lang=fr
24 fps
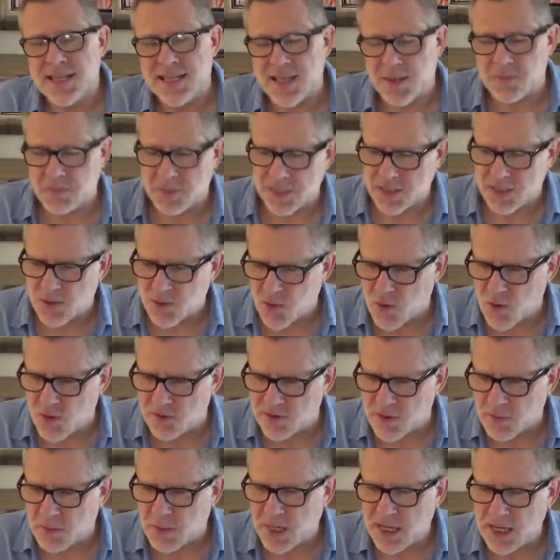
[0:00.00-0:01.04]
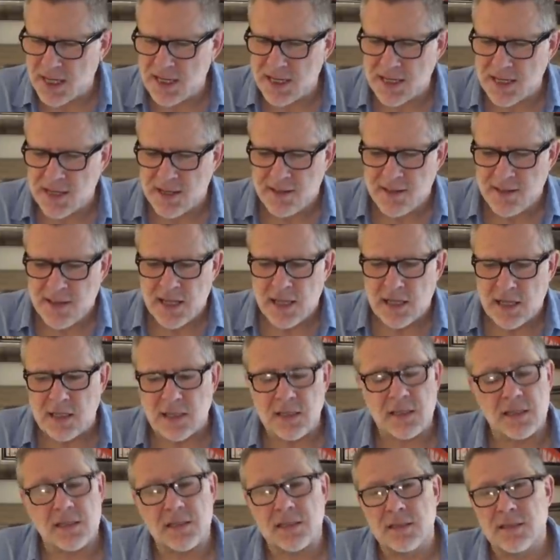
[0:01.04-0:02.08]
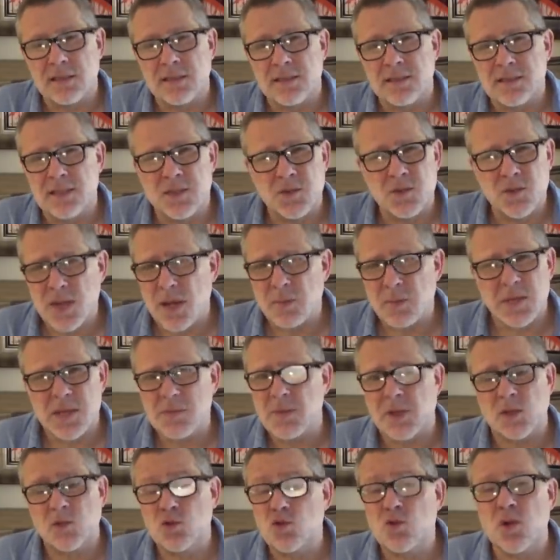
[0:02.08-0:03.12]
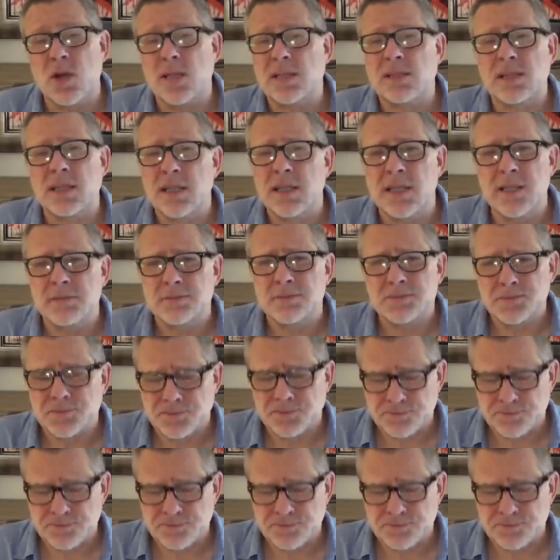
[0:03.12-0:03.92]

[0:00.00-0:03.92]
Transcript: capté de quoi on va parler, c'est une arme qui m'a toujours intrigué.